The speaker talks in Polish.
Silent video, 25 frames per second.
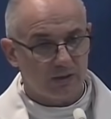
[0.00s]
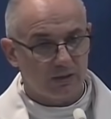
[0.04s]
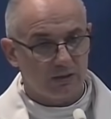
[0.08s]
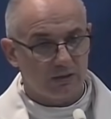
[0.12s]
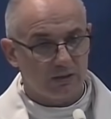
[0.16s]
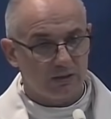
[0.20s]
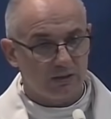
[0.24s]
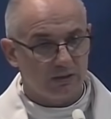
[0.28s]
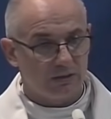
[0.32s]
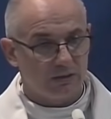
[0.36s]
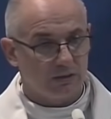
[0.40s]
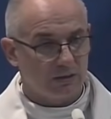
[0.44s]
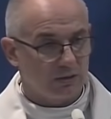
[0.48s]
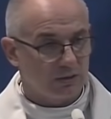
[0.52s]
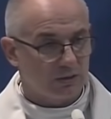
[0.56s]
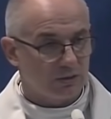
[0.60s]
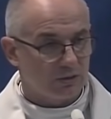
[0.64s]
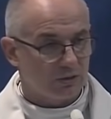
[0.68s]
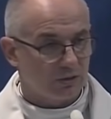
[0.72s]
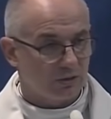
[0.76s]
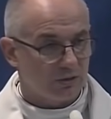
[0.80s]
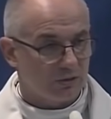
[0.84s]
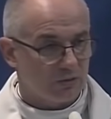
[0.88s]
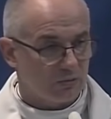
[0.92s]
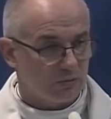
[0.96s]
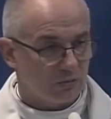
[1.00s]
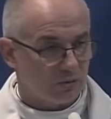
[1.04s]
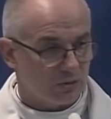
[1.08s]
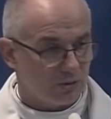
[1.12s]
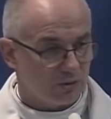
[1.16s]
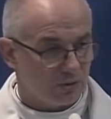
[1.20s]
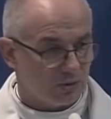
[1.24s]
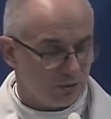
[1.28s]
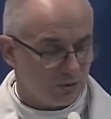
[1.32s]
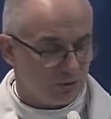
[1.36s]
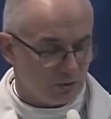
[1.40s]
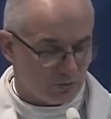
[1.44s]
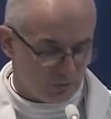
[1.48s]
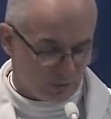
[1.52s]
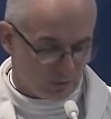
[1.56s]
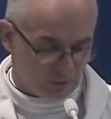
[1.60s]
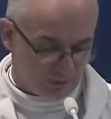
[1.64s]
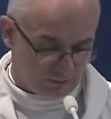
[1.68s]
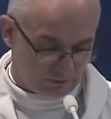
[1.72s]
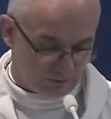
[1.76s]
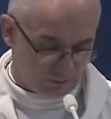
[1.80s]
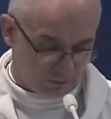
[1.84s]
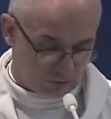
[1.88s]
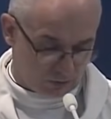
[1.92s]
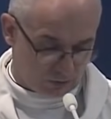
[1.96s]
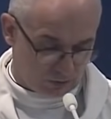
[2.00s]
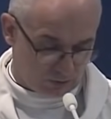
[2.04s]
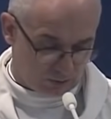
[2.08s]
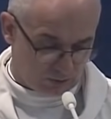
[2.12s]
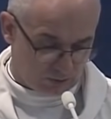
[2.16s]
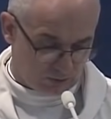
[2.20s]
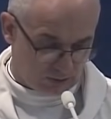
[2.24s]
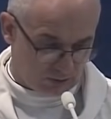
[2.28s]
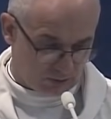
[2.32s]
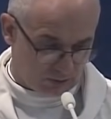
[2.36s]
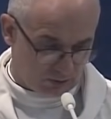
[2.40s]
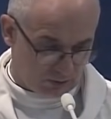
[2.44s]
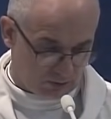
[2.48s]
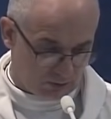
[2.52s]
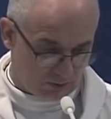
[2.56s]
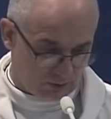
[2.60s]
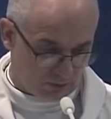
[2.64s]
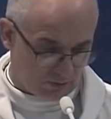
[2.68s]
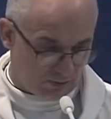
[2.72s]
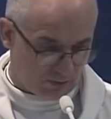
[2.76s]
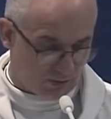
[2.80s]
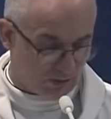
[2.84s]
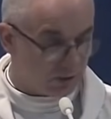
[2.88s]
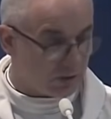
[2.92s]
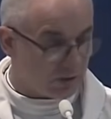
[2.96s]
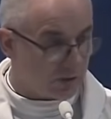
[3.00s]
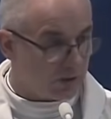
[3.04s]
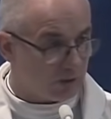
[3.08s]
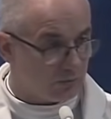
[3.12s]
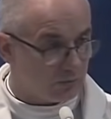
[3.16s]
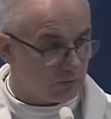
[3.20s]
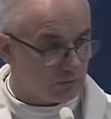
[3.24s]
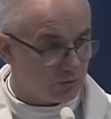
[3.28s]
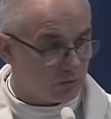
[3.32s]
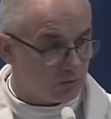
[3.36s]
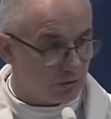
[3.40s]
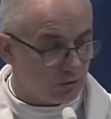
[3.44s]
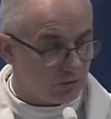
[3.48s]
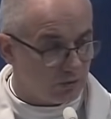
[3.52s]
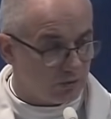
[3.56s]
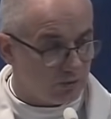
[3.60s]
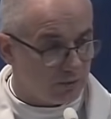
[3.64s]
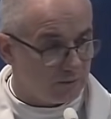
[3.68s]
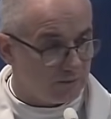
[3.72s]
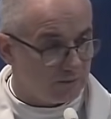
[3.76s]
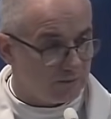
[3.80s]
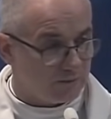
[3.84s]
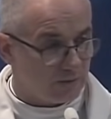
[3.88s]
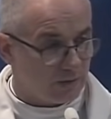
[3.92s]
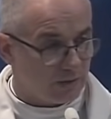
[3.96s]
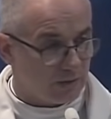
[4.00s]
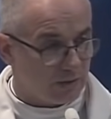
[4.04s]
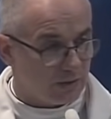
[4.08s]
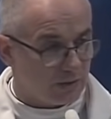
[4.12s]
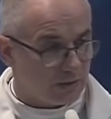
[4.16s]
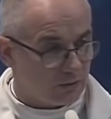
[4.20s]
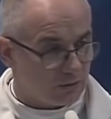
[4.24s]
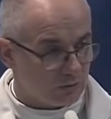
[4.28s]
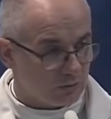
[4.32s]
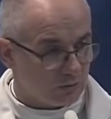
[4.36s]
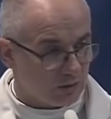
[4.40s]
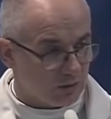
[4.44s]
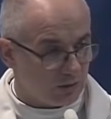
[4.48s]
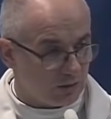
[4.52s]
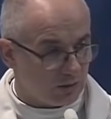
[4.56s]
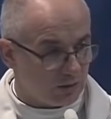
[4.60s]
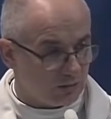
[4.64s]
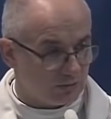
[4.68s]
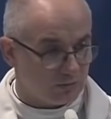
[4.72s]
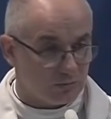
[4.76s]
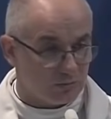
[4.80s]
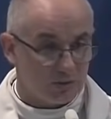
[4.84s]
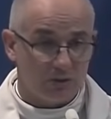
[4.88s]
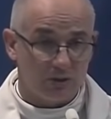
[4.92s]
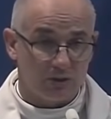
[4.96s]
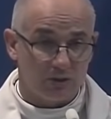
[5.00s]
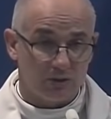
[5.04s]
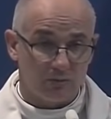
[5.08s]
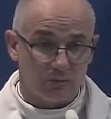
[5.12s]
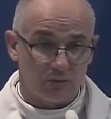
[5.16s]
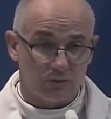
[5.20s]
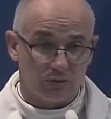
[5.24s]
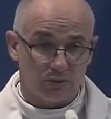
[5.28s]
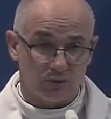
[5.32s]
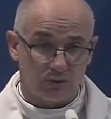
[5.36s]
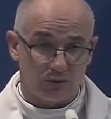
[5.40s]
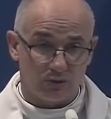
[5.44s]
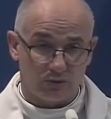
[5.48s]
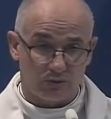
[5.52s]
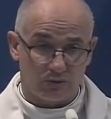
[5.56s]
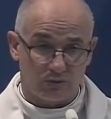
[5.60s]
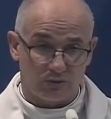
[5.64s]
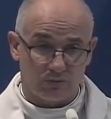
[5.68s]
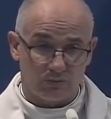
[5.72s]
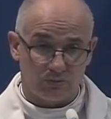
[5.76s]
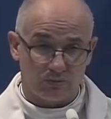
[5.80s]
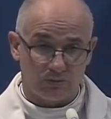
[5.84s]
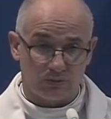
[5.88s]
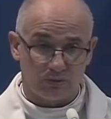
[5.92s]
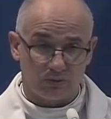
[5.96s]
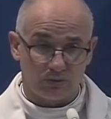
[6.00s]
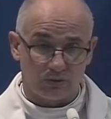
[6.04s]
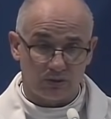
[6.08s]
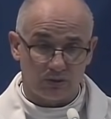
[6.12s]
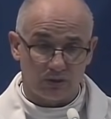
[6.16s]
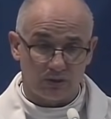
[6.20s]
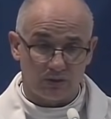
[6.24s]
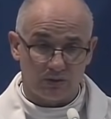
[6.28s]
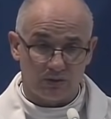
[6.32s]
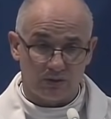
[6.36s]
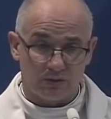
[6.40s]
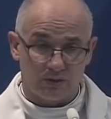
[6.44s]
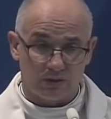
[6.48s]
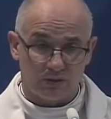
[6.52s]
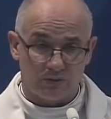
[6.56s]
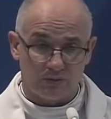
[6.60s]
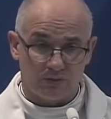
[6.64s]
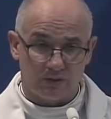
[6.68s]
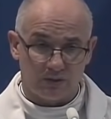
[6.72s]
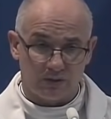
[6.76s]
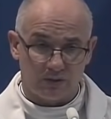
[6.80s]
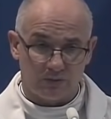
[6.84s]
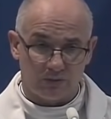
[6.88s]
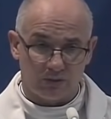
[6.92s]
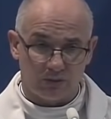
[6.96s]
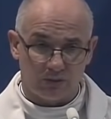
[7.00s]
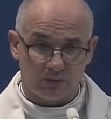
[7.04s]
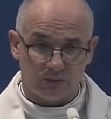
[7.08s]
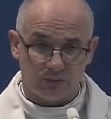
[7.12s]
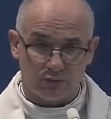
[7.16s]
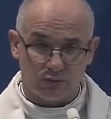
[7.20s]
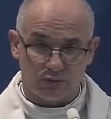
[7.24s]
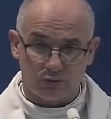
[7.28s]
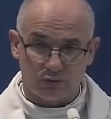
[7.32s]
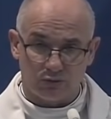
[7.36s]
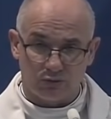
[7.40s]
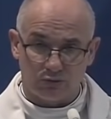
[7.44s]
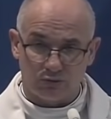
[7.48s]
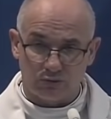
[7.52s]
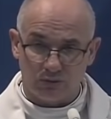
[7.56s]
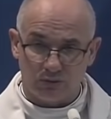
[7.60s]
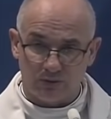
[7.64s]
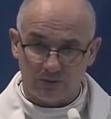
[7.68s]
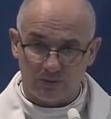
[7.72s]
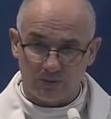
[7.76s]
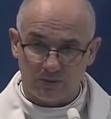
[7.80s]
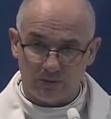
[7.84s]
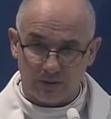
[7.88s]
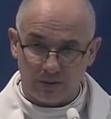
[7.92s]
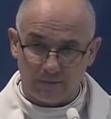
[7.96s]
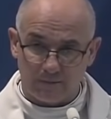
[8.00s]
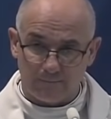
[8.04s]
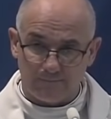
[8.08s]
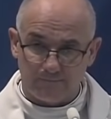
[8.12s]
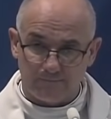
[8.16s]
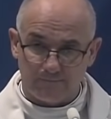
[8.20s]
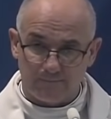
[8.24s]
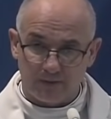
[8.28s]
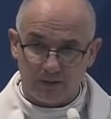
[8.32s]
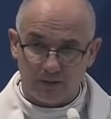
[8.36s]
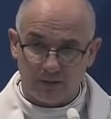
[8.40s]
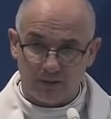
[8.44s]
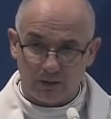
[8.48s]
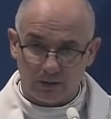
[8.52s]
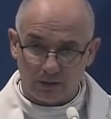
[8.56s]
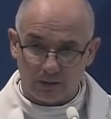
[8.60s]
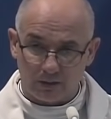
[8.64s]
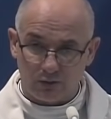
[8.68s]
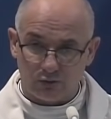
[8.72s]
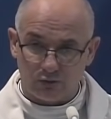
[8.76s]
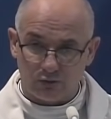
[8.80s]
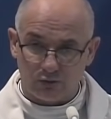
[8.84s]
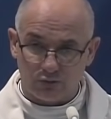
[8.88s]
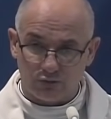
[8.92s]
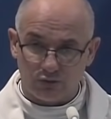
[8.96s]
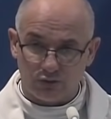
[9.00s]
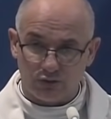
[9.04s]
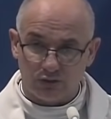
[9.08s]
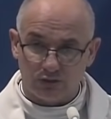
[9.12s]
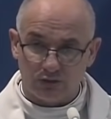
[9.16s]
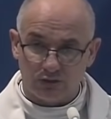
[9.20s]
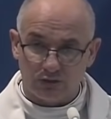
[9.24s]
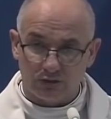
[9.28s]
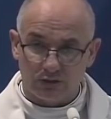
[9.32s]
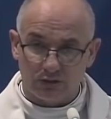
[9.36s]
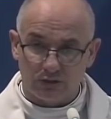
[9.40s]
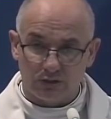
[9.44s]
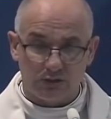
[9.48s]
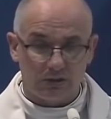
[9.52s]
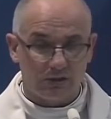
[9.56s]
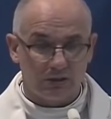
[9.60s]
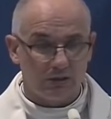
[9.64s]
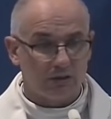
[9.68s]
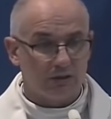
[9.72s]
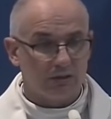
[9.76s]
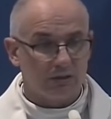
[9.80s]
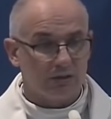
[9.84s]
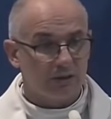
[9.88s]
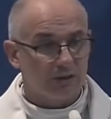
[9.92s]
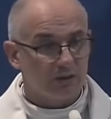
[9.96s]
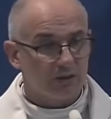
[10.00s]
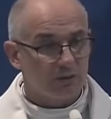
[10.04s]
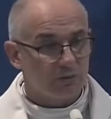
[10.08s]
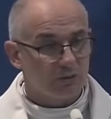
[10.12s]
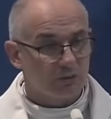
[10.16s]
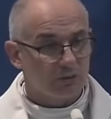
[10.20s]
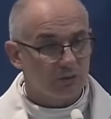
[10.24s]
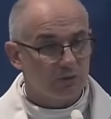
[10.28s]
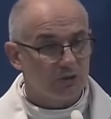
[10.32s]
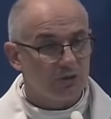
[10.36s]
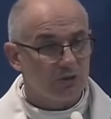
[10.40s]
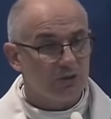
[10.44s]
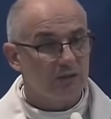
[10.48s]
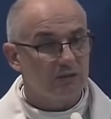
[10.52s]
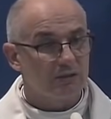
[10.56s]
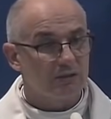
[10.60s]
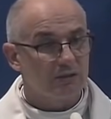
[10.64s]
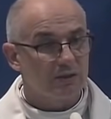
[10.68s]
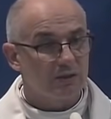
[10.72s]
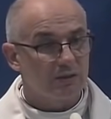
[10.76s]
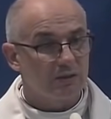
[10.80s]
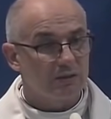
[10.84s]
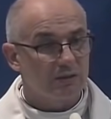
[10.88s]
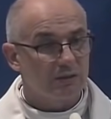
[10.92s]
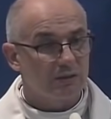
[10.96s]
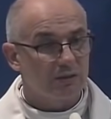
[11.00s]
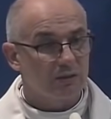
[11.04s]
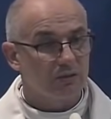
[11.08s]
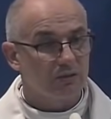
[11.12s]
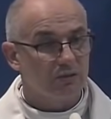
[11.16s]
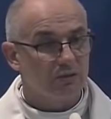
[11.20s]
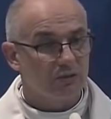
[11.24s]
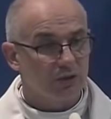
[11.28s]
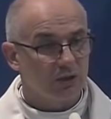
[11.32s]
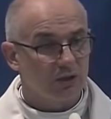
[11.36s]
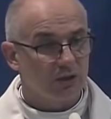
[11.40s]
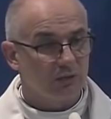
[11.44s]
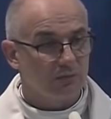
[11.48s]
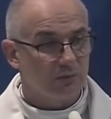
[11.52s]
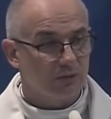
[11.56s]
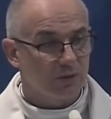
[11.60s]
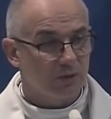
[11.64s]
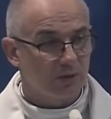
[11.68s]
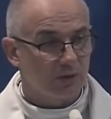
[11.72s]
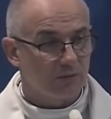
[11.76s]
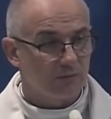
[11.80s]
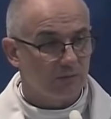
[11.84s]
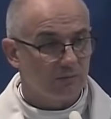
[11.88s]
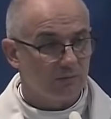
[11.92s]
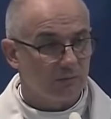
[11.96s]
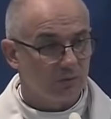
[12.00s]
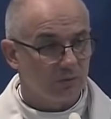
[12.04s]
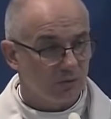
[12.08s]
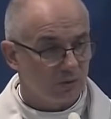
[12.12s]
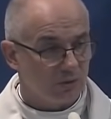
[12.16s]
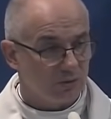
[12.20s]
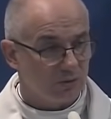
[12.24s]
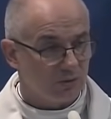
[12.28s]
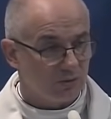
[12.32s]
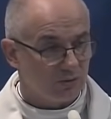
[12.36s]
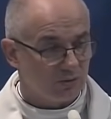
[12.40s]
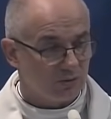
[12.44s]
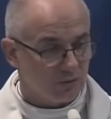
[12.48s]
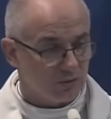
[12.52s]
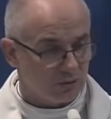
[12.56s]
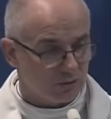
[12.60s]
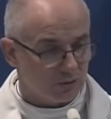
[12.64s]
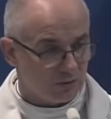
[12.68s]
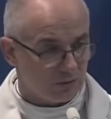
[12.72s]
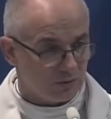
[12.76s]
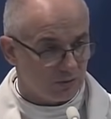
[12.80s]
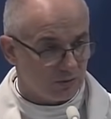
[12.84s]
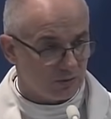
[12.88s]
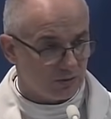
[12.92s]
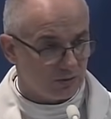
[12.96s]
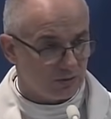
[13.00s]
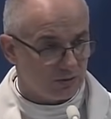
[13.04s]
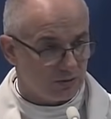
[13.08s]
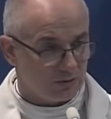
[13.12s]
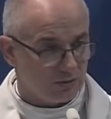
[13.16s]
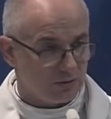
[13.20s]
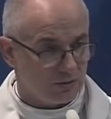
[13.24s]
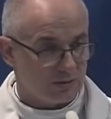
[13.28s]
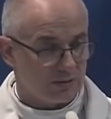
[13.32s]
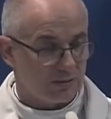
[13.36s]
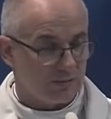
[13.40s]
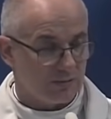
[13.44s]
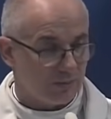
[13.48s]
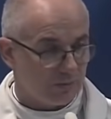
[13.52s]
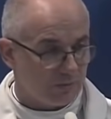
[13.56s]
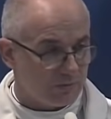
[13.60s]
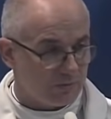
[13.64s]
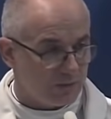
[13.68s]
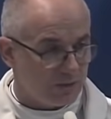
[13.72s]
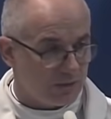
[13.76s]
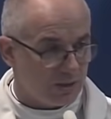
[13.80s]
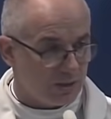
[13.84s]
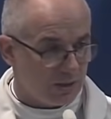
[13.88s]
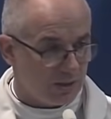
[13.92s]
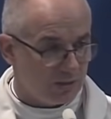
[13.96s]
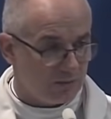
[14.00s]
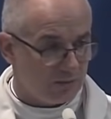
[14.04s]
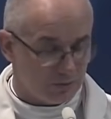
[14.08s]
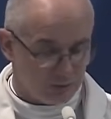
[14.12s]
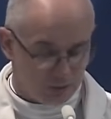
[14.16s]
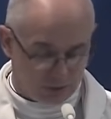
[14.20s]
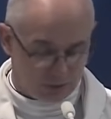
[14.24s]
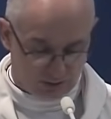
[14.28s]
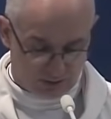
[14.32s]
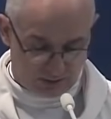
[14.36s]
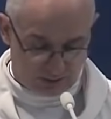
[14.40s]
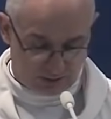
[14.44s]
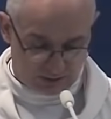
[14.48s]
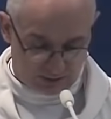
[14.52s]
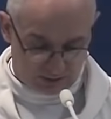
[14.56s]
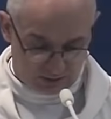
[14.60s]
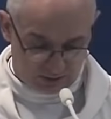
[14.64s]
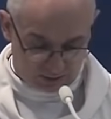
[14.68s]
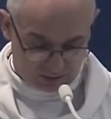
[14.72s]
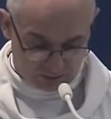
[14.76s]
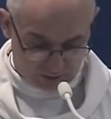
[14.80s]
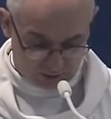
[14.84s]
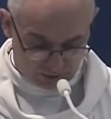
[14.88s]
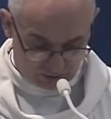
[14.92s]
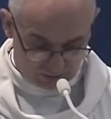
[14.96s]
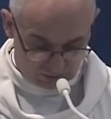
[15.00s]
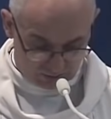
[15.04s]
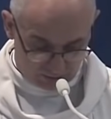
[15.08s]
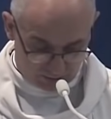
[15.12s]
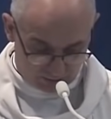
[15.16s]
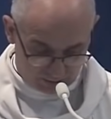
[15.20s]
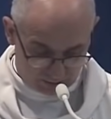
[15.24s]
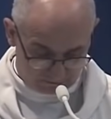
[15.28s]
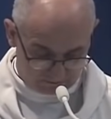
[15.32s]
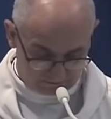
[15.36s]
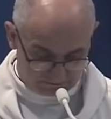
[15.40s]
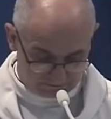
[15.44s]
i też złożyliśmy dokument o pozwolenie na budowę, która myślę może pod koniec czerwca albo na początku lipca e, ruszy, tak żebyśmy 16 sierpnia mogli świętować. Zapamiętajmy 16 sierpnia,